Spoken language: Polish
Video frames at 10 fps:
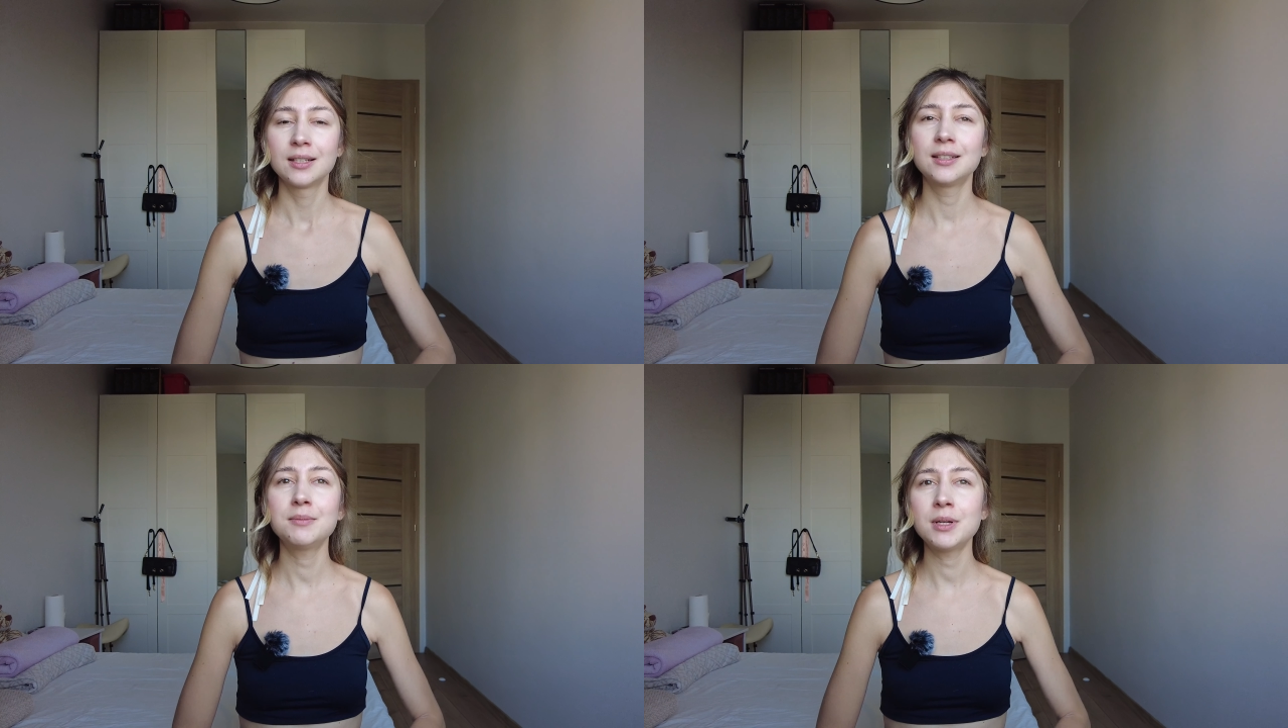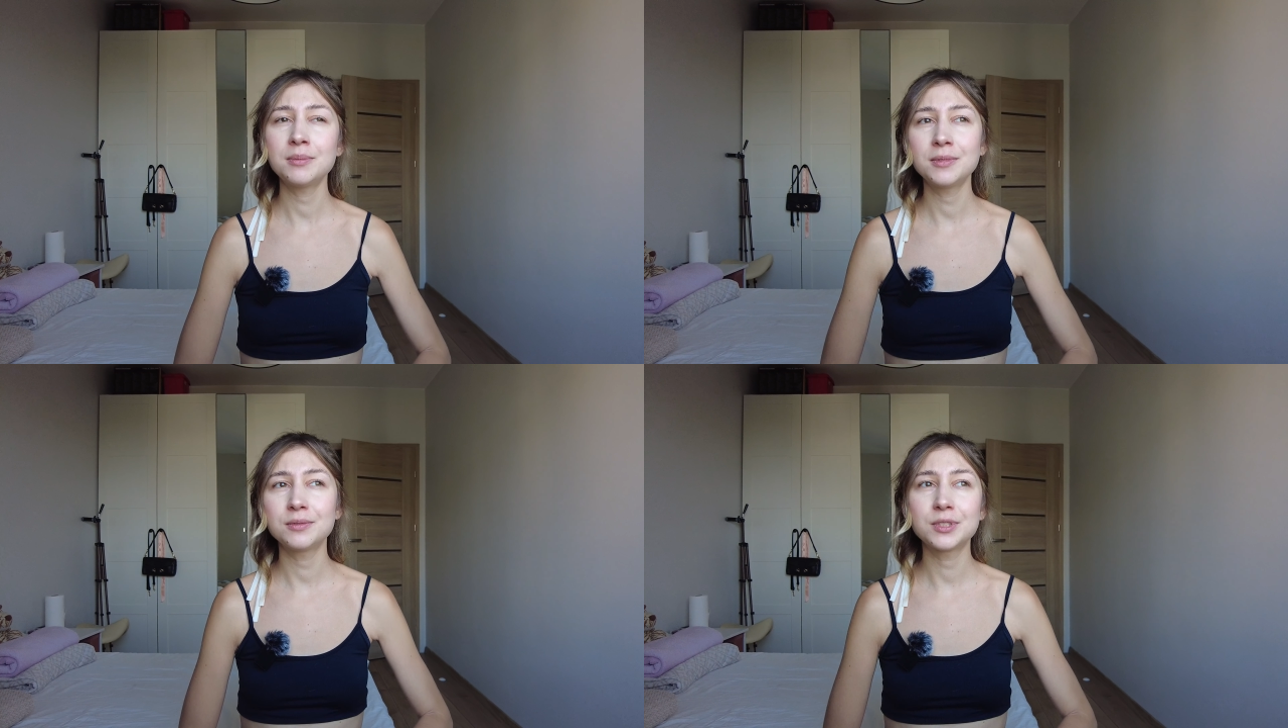nie
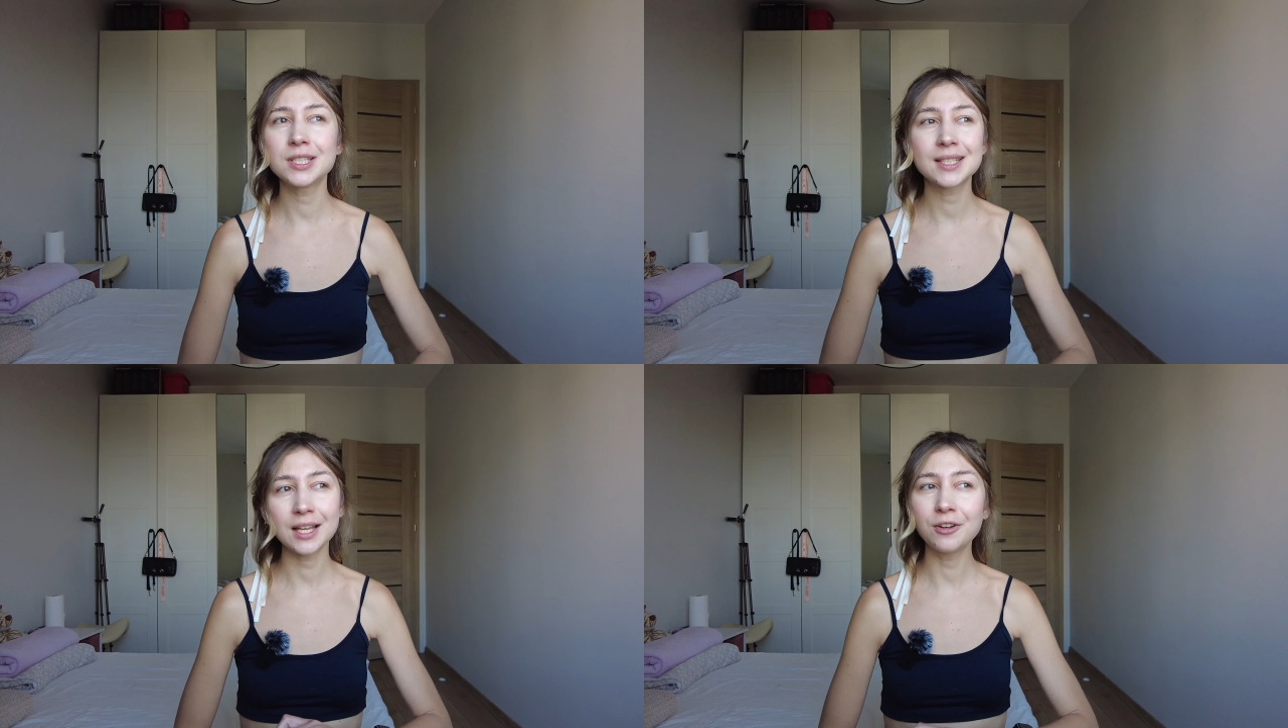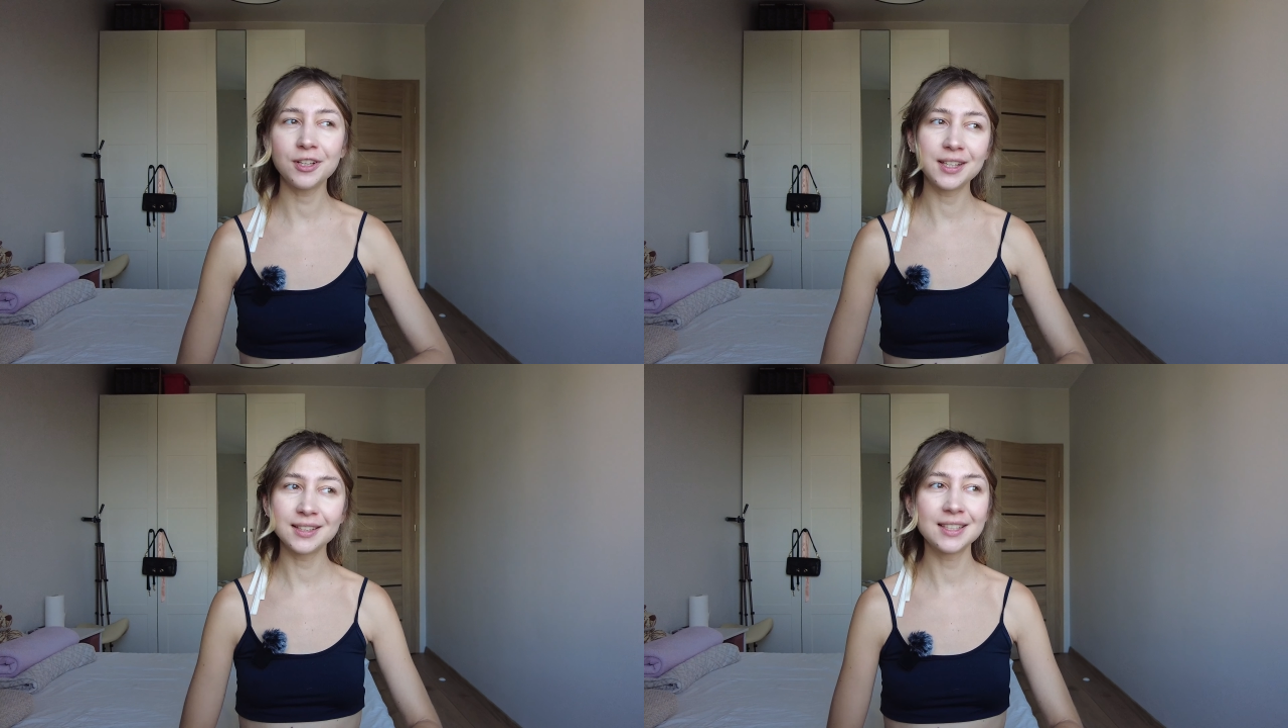mam wszystkiego
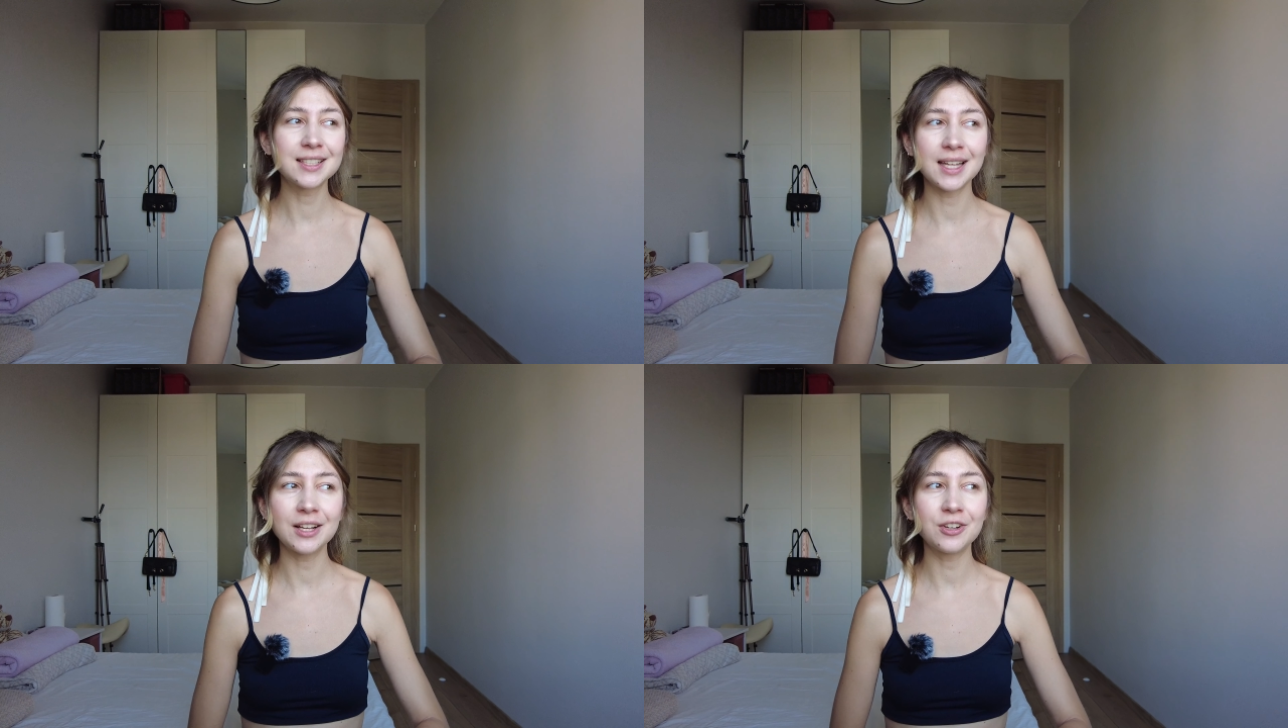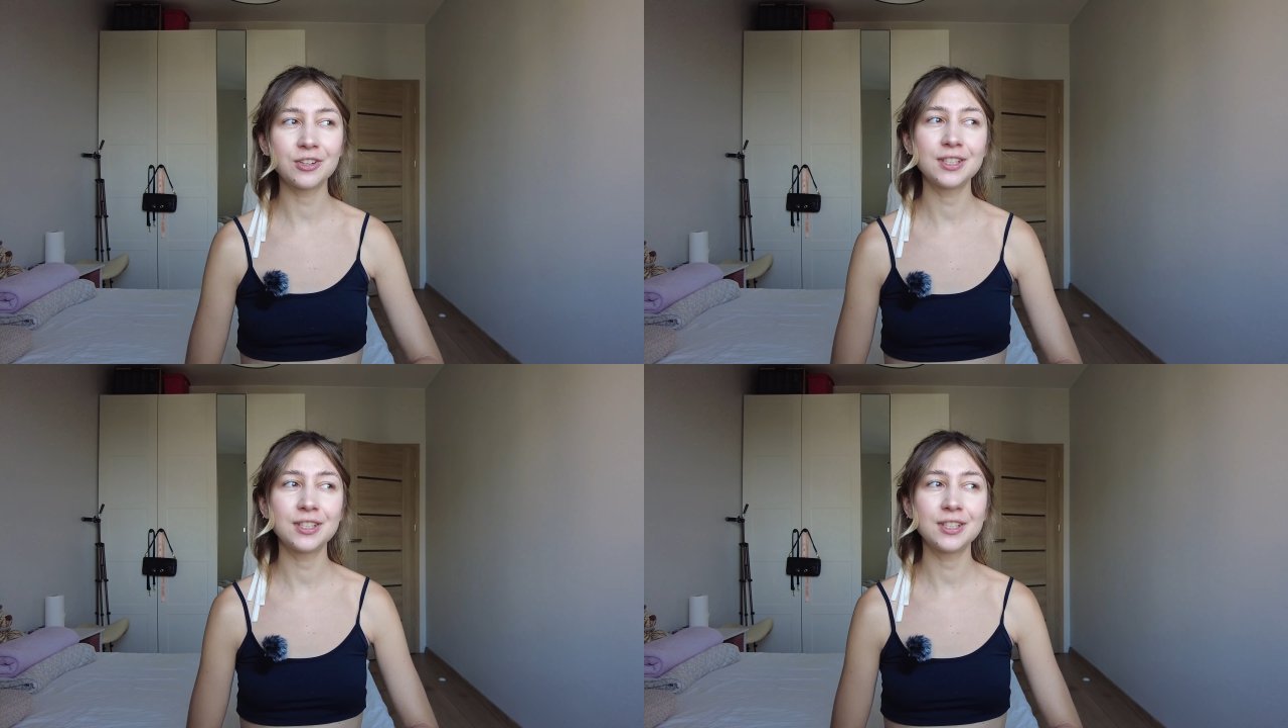identycznego